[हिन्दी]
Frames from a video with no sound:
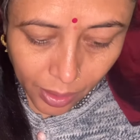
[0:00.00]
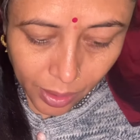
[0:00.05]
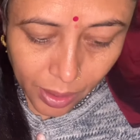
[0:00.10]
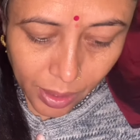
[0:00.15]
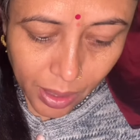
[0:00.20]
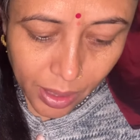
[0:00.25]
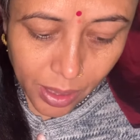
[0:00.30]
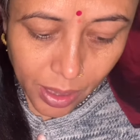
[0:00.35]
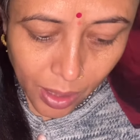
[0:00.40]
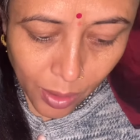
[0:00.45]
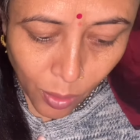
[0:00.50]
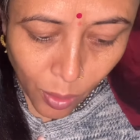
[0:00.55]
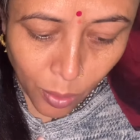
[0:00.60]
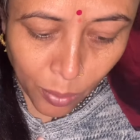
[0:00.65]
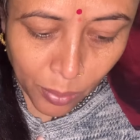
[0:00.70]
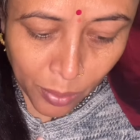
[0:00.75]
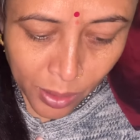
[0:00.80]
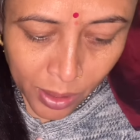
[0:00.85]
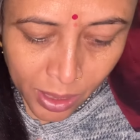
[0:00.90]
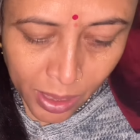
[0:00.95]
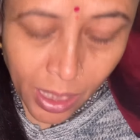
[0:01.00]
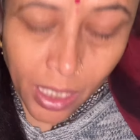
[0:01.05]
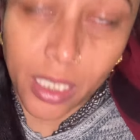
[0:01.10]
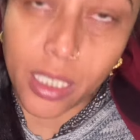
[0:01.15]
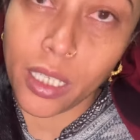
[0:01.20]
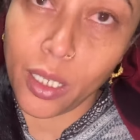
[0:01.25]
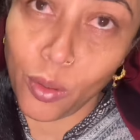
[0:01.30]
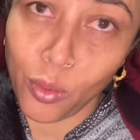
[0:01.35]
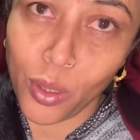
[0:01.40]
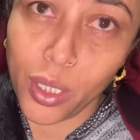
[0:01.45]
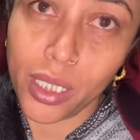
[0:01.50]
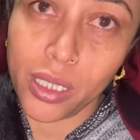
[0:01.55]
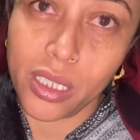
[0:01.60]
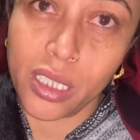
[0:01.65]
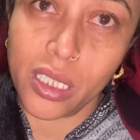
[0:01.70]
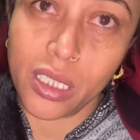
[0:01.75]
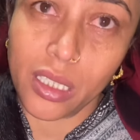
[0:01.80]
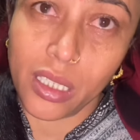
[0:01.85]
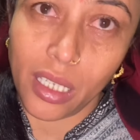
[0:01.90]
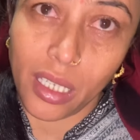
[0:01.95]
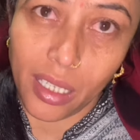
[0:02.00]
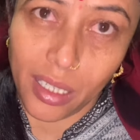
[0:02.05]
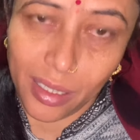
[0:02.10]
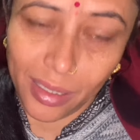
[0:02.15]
ये जो सही है वही चीज़ है